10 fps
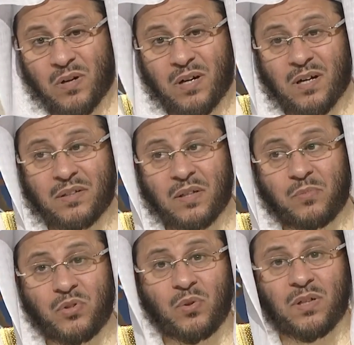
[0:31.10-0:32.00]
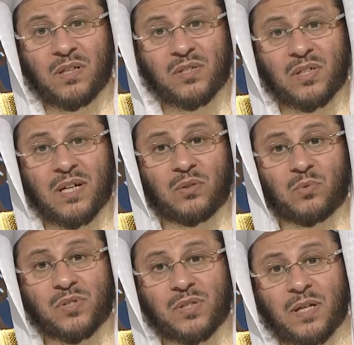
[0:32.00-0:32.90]
والنبي عليه الصلاة
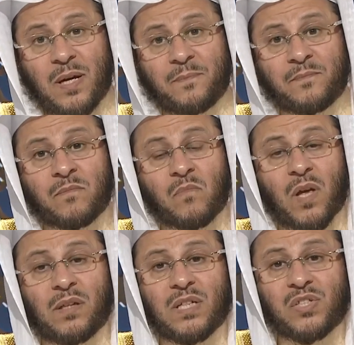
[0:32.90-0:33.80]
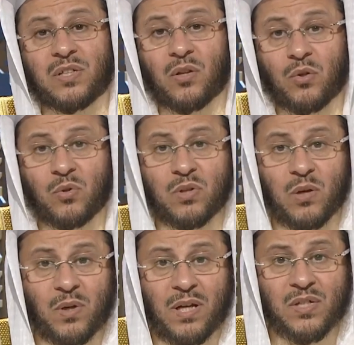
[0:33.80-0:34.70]
والسلام نسي
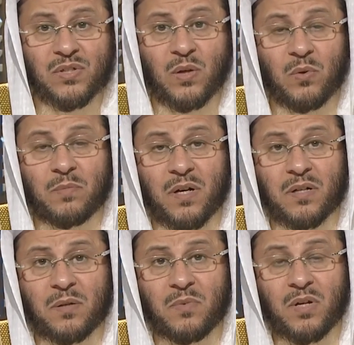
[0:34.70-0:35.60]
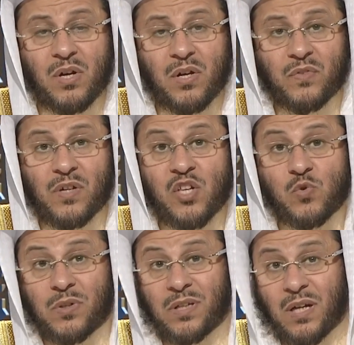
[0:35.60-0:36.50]
الظهر والعصر والمغرب في
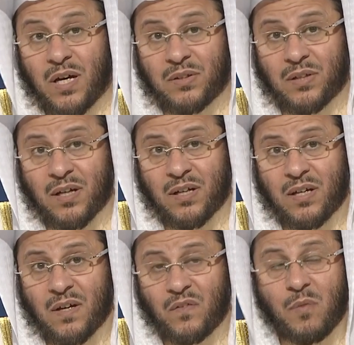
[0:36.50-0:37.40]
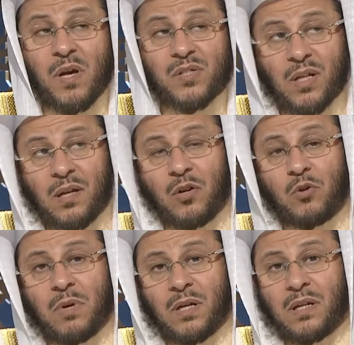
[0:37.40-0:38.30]
غزوة الخندق فما
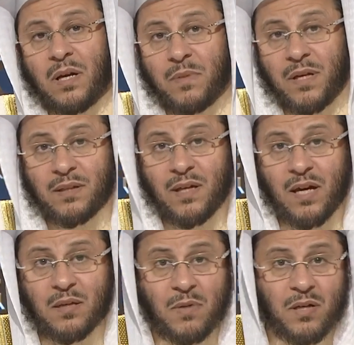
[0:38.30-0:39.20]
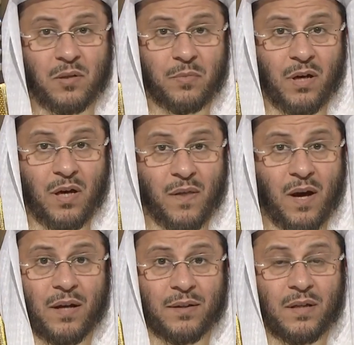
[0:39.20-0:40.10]
صلاهما إلا بعد المغرب
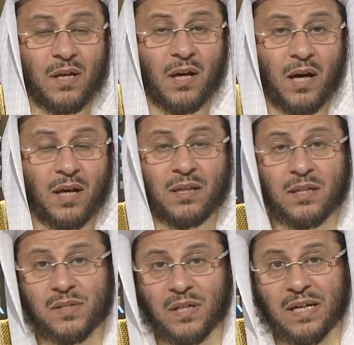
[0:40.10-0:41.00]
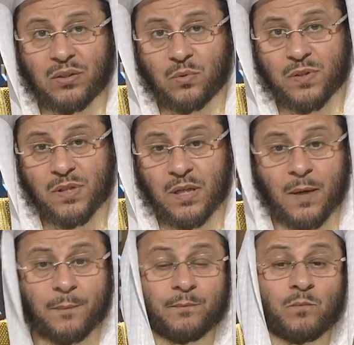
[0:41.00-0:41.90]
قضاء عليه الصلاة
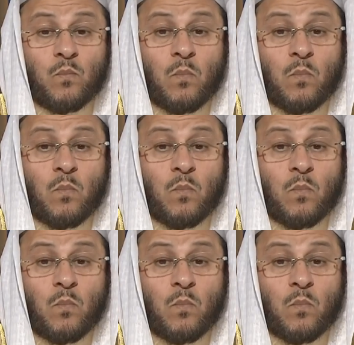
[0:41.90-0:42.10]
والسلام